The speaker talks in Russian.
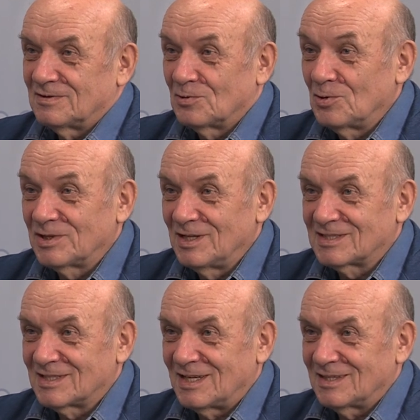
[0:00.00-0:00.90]
год
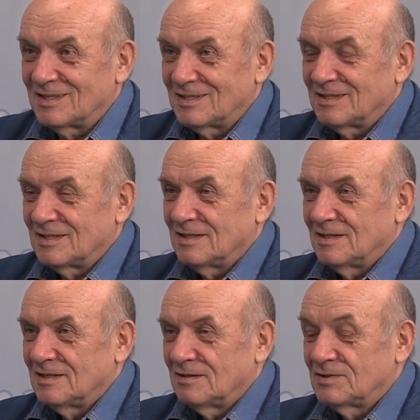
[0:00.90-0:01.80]
назад,
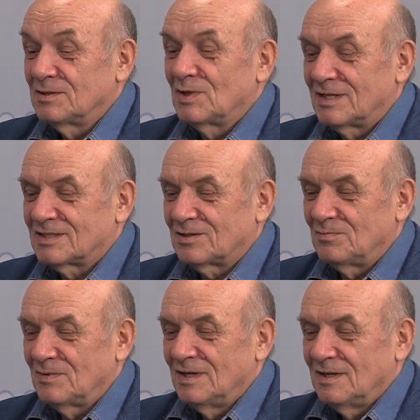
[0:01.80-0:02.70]
в
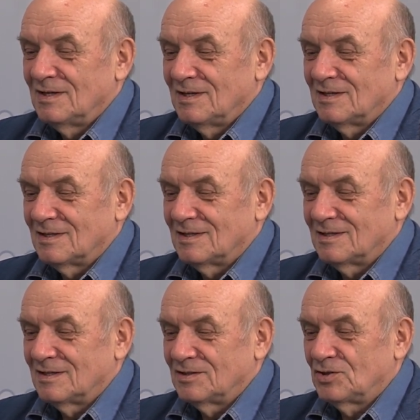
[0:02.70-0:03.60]
17
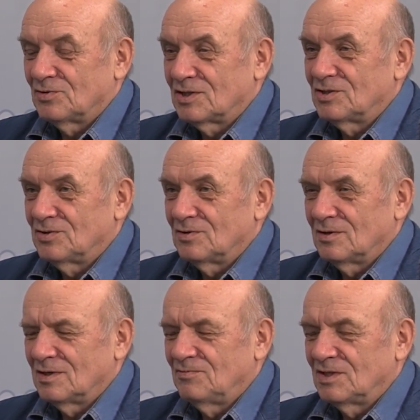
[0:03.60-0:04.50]
еще тысячу,
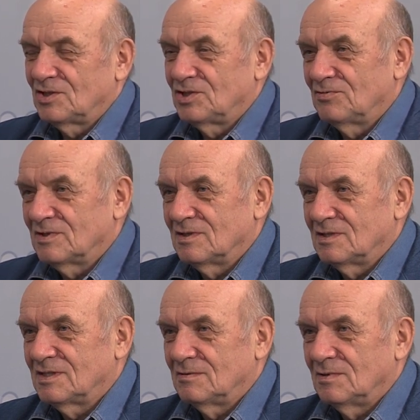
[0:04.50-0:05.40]
2000...
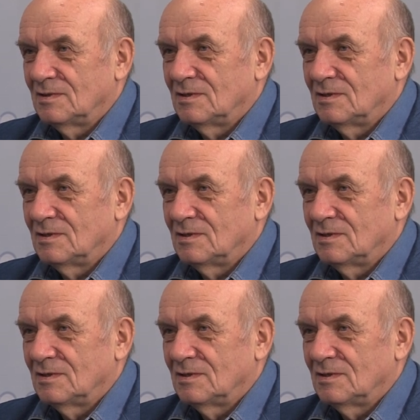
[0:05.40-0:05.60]
Сергеевич,